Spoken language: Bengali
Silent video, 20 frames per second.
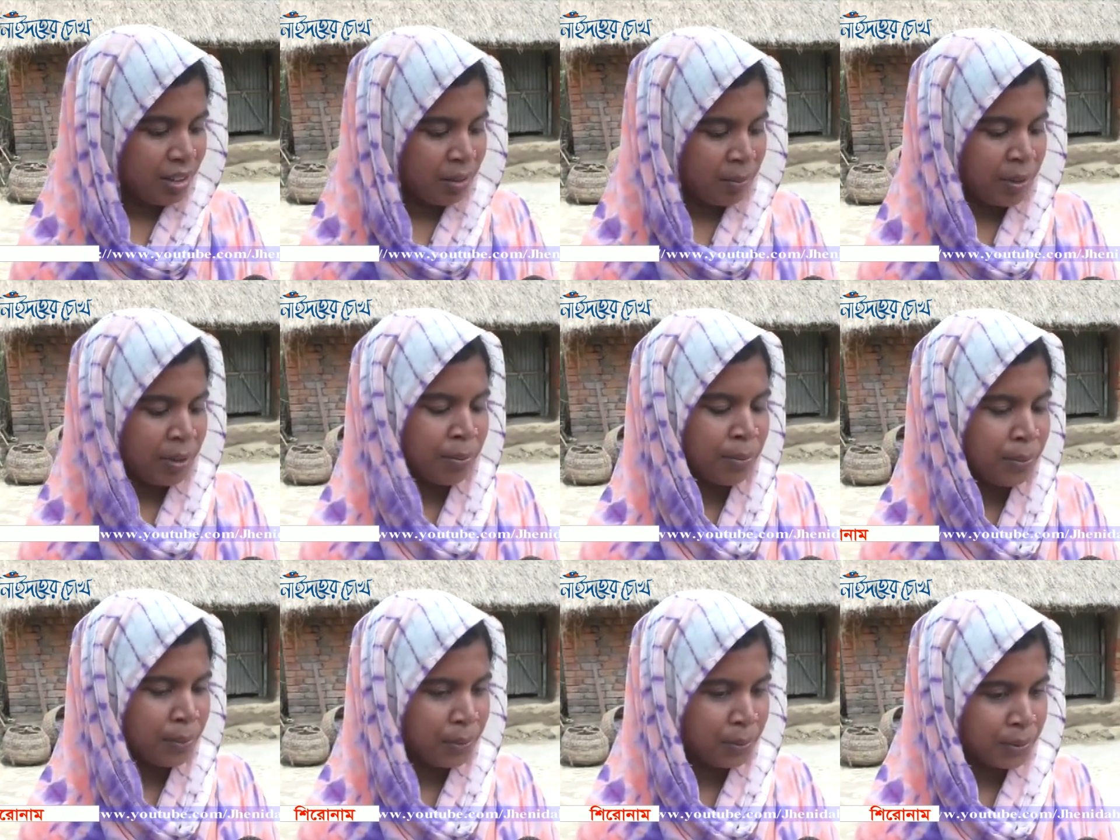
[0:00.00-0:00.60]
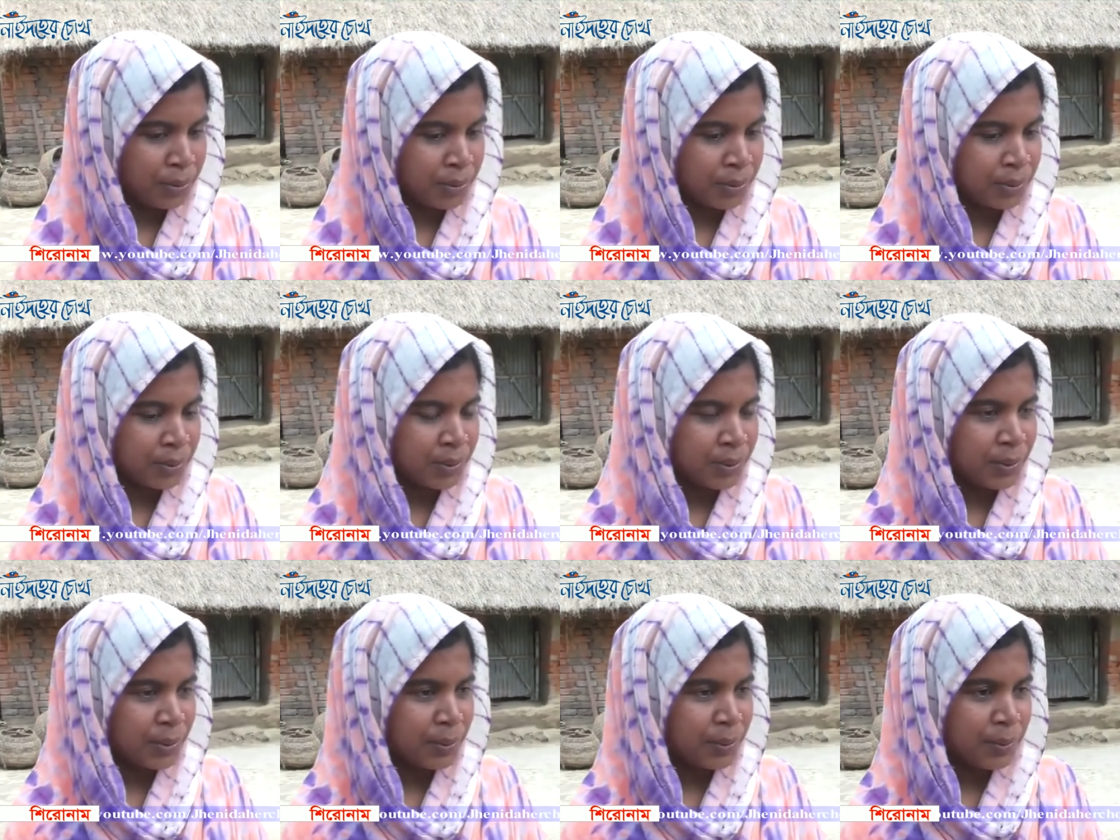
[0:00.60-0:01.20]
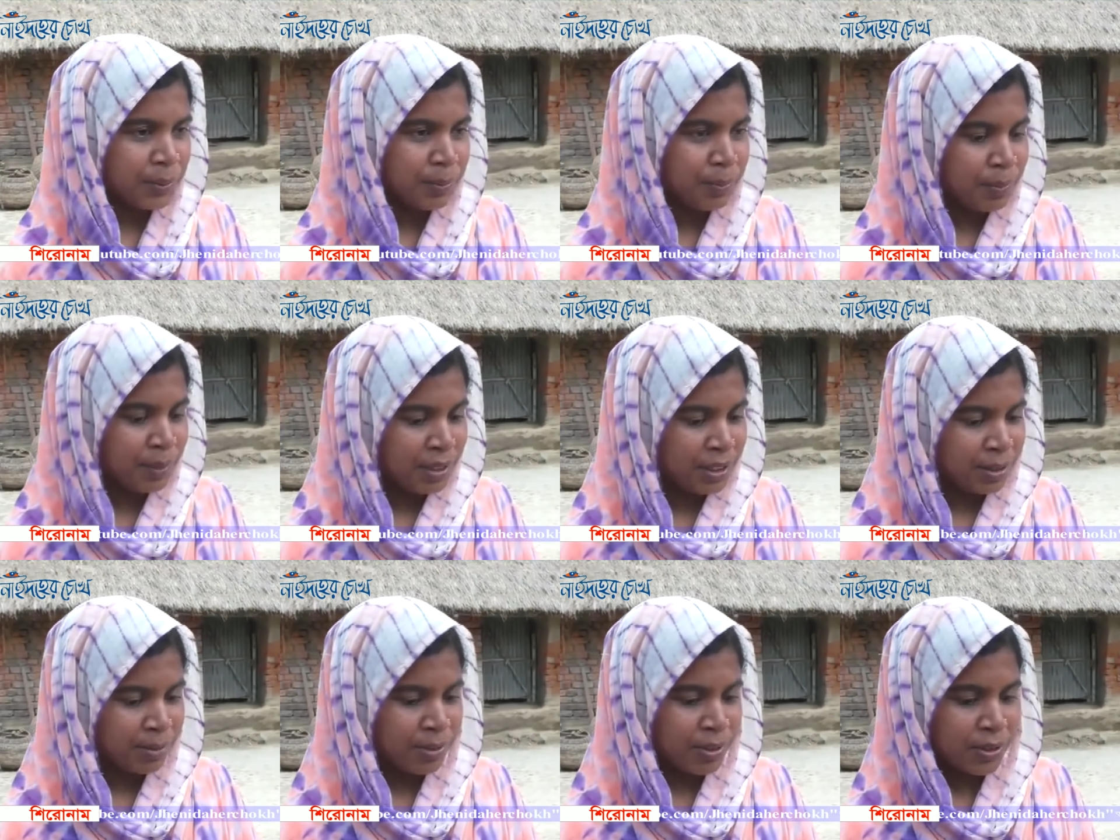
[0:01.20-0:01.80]
আমার বোন
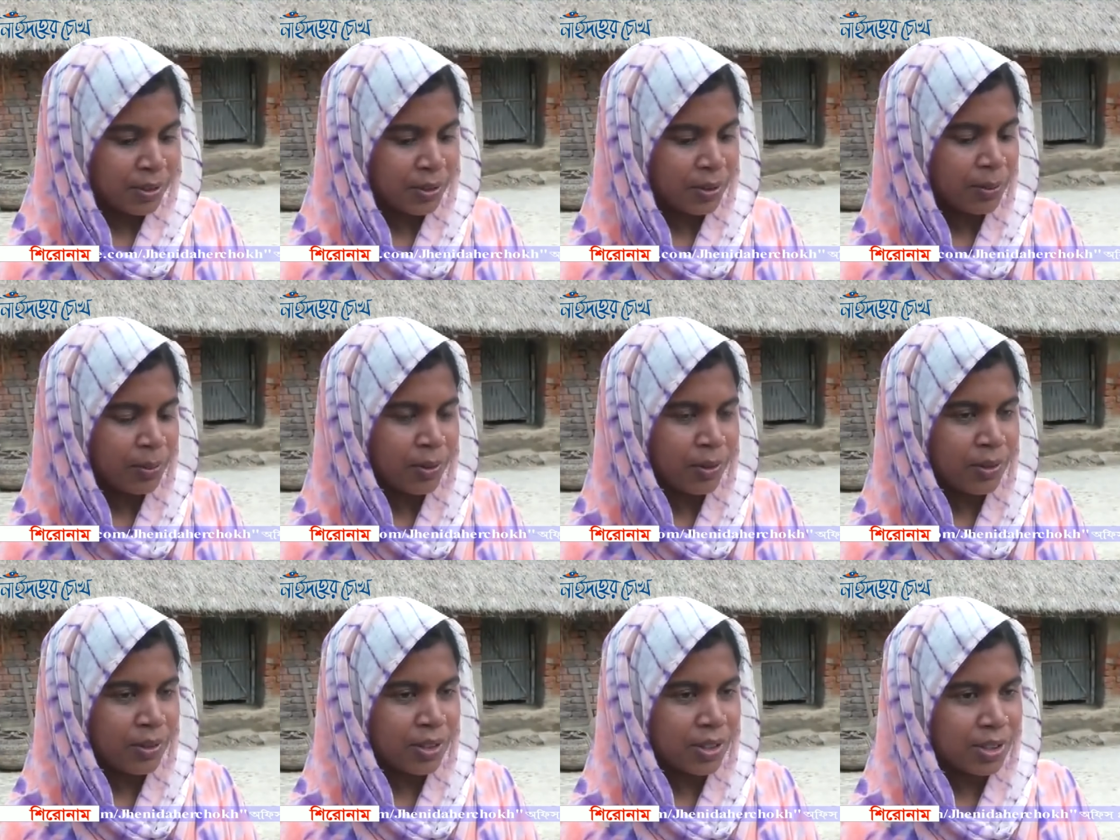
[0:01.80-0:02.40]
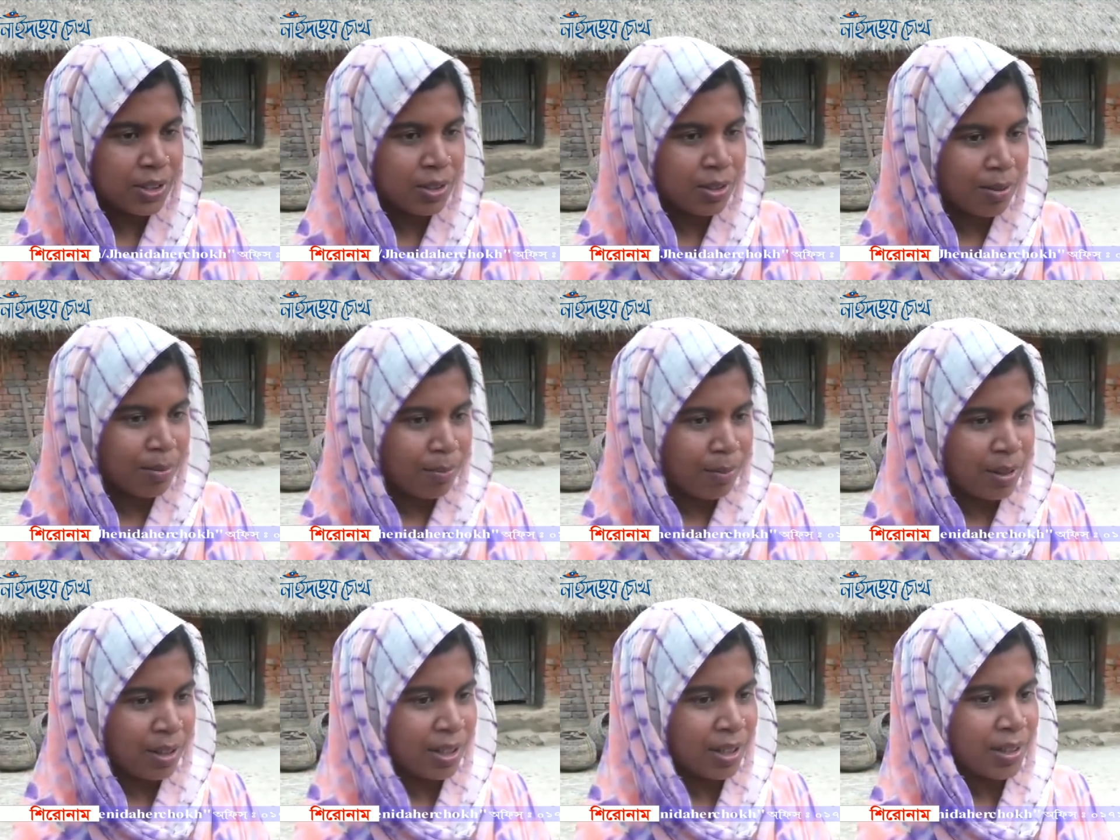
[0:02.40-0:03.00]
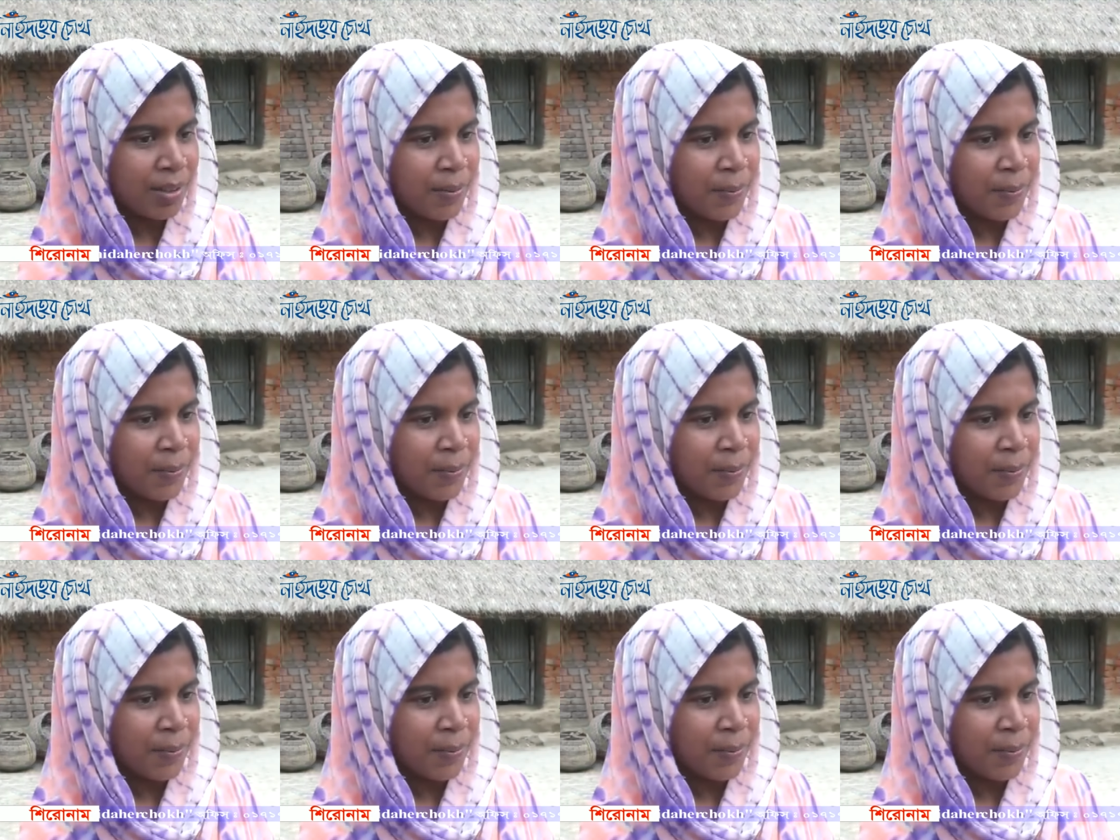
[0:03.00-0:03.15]
বিশ বছর বয়স চম্পা